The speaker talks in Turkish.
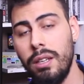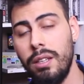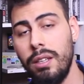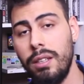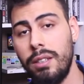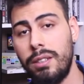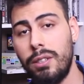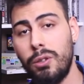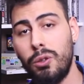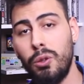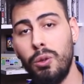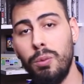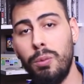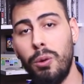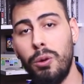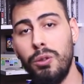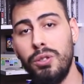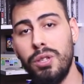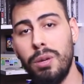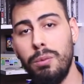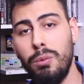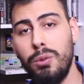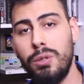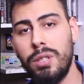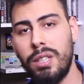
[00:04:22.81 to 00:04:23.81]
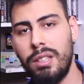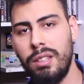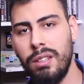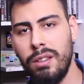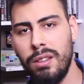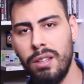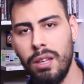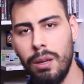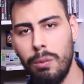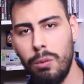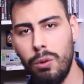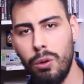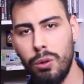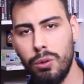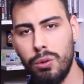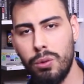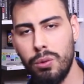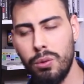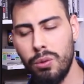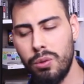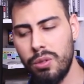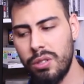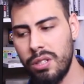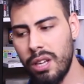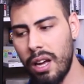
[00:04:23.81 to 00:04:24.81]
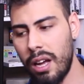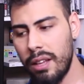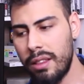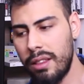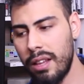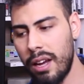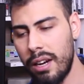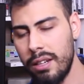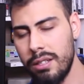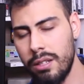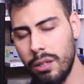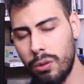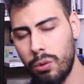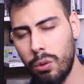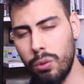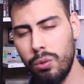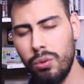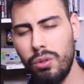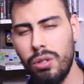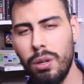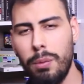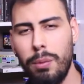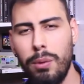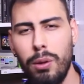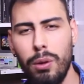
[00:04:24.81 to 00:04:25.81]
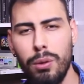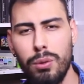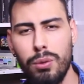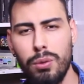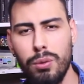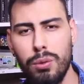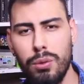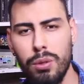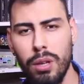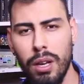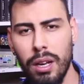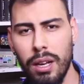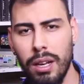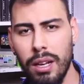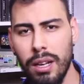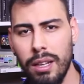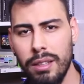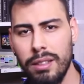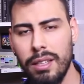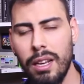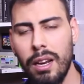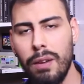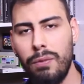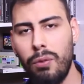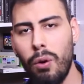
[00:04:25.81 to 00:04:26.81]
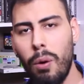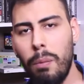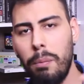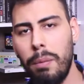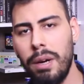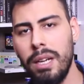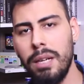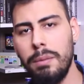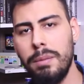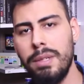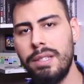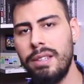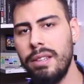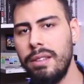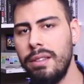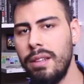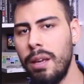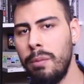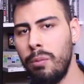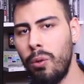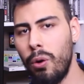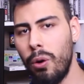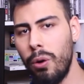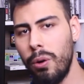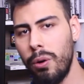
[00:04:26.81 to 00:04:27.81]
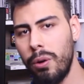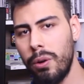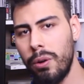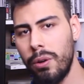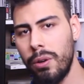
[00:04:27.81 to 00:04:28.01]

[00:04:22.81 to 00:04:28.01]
iki gün boyunca müzik dinleyebiliyorsunuz. Saatlerce konuşabiliyorsunuz. Telefon bana mısın demiyor.